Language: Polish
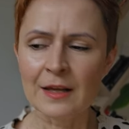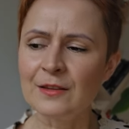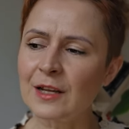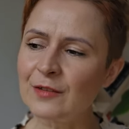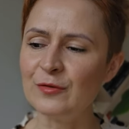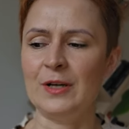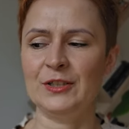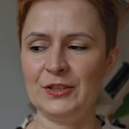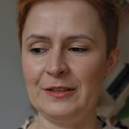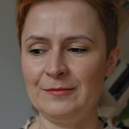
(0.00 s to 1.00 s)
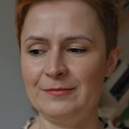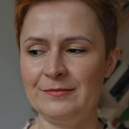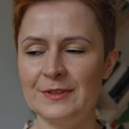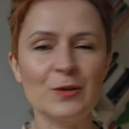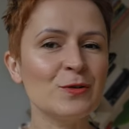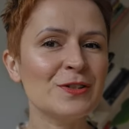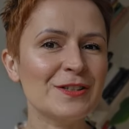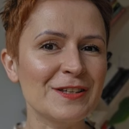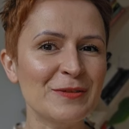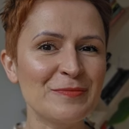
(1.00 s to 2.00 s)
No ale właśnie, co
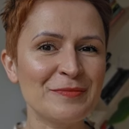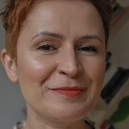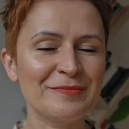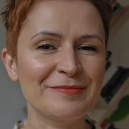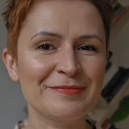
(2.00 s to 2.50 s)
z tym